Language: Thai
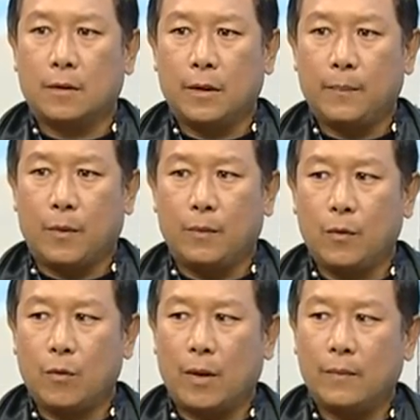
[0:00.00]
ตอนที่ผม
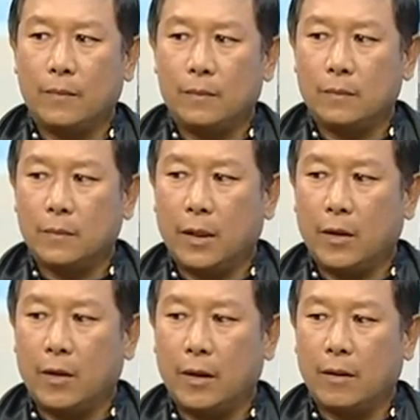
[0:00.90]
รู้ความ
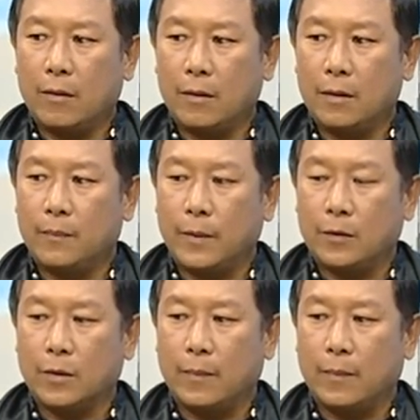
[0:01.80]
น้อยยเนี่ยก็คือปี